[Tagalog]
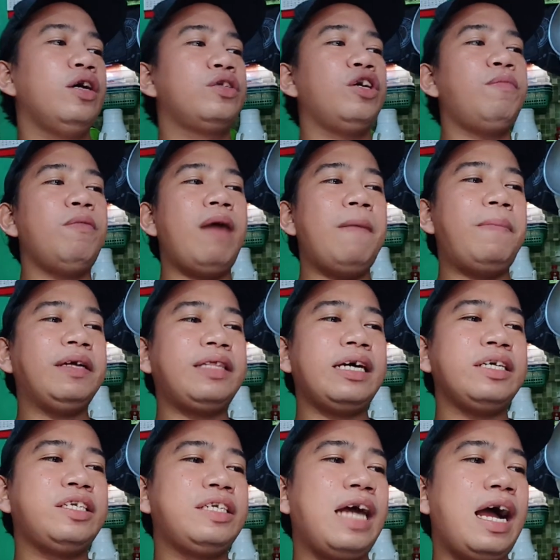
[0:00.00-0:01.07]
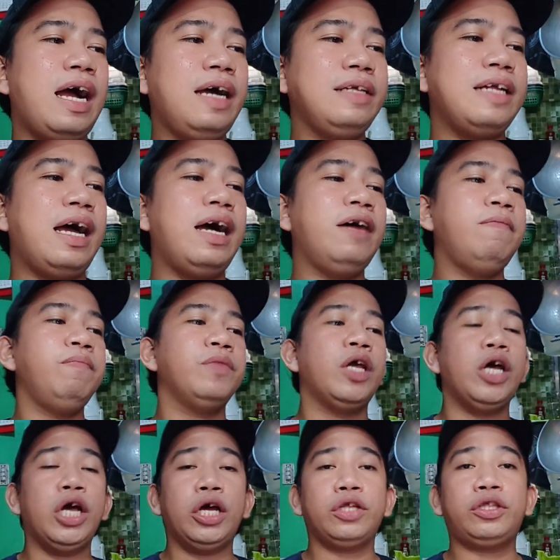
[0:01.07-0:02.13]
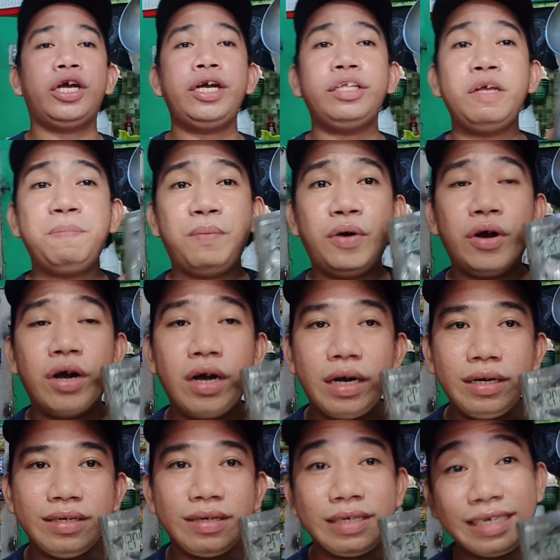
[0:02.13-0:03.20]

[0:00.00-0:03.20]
So pumapatak siya ng 34